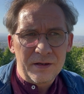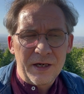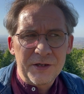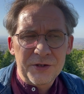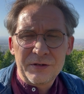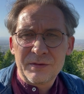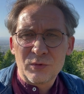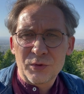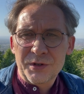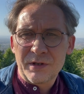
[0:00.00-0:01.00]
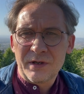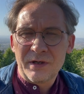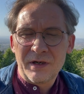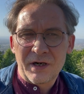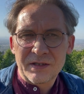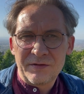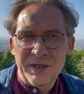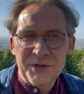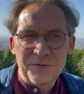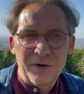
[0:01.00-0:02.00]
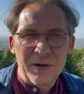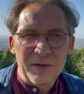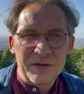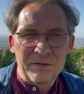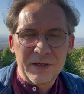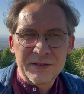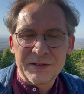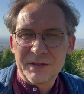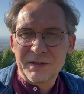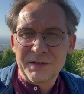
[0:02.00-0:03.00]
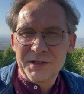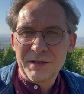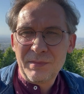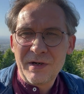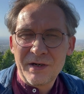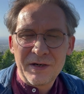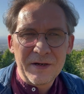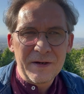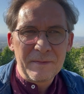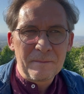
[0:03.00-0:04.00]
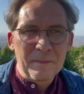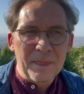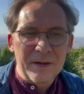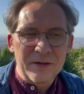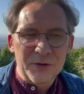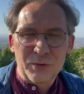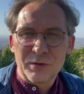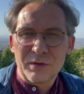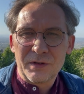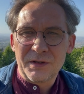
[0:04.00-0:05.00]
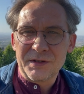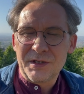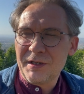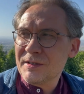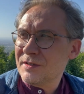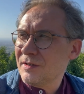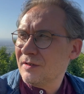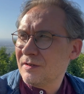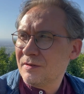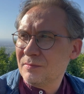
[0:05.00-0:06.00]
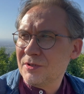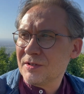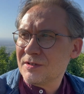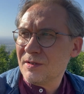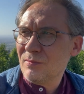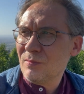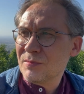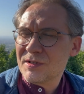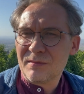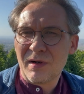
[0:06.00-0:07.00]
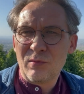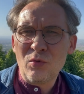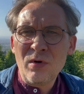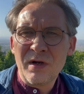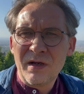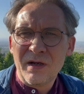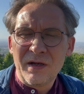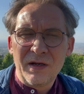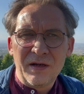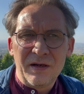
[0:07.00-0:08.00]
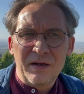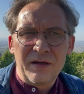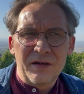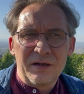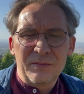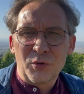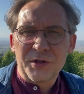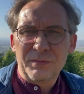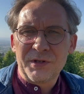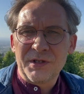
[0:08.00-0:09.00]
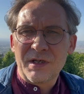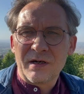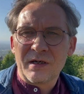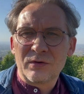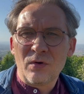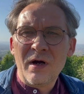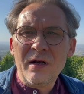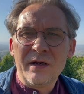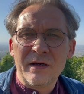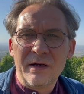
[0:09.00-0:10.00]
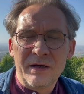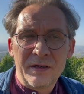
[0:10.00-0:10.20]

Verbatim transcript: я решил немножко развлечь вас э, тем, что интересно мне сам, самому, и может быть не так актуально,